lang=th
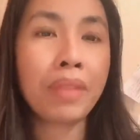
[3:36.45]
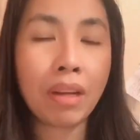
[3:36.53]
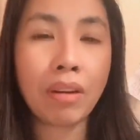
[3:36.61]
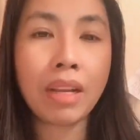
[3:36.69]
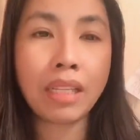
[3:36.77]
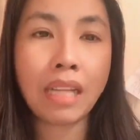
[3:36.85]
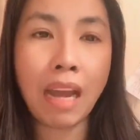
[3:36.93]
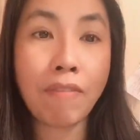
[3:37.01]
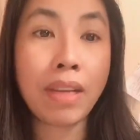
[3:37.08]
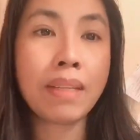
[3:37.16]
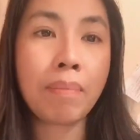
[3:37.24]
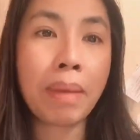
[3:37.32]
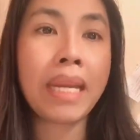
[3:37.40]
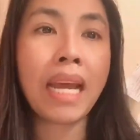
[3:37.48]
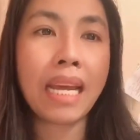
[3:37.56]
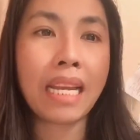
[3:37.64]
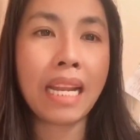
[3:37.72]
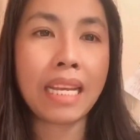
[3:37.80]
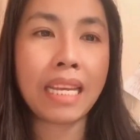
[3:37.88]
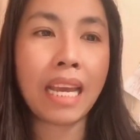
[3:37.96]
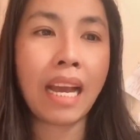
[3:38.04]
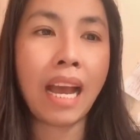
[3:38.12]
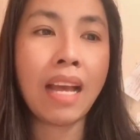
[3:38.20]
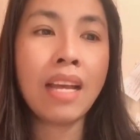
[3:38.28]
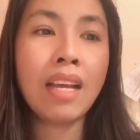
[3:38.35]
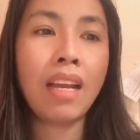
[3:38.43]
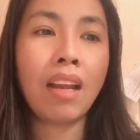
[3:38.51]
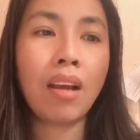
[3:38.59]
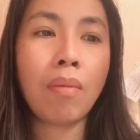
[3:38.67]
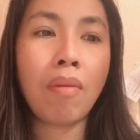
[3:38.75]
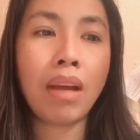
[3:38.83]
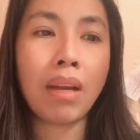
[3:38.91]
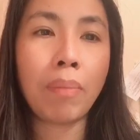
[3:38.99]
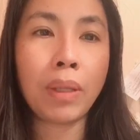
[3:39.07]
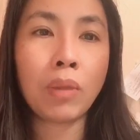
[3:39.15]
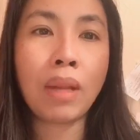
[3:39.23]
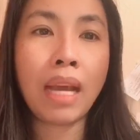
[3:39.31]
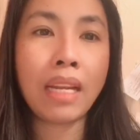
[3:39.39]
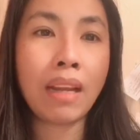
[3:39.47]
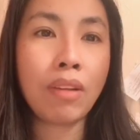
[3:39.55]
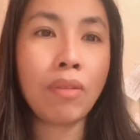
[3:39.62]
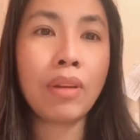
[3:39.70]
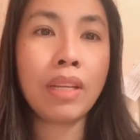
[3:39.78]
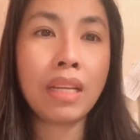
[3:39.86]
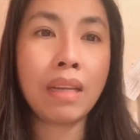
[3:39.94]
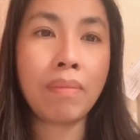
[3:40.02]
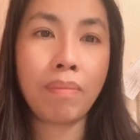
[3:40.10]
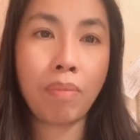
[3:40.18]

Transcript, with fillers: เราเรียกถามว่าจะไปไหนอะไรเงี้ยค่ะเราก็บอกว่าเราไปธุระนั่นนู่นนี่